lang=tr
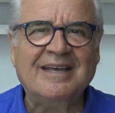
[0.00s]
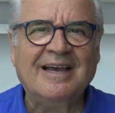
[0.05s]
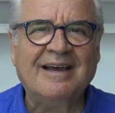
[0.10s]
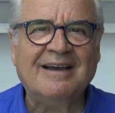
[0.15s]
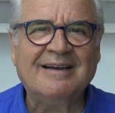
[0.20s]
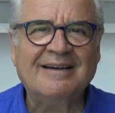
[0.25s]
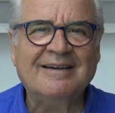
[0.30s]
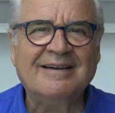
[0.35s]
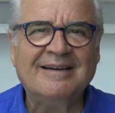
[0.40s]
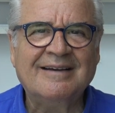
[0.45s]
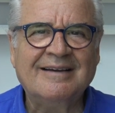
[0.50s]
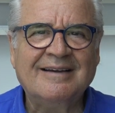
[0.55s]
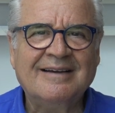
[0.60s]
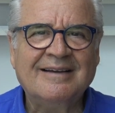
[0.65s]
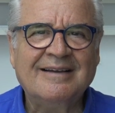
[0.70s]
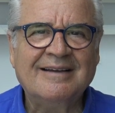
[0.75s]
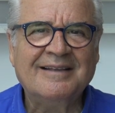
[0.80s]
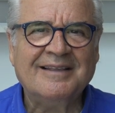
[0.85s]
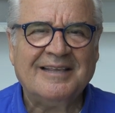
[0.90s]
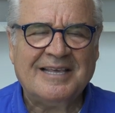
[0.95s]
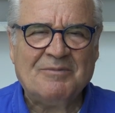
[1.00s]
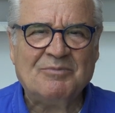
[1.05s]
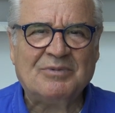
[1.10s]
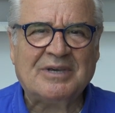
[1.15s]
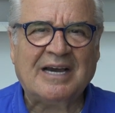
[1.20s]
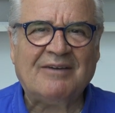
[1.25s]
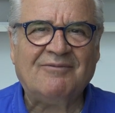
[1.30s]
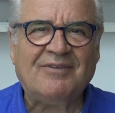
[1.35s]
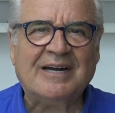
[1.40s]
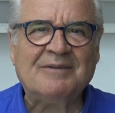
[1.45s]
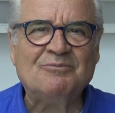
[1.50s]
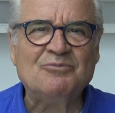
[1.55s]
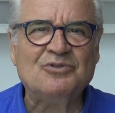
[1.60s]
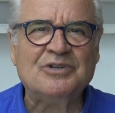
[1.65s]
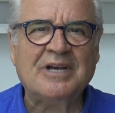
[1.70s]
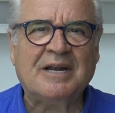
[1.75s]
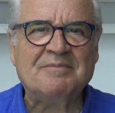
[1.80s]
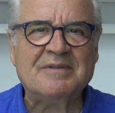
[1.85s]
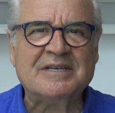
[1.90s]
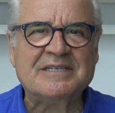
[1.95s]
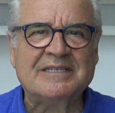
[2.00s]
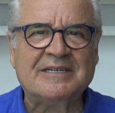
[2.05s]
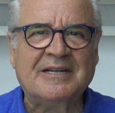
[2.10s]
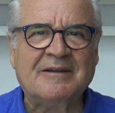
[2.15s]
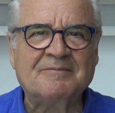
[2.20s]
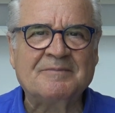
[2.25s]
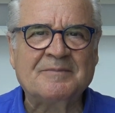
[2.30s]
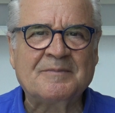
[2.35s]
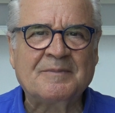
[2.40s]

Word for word: ya? İmkan var mı düzelmesine?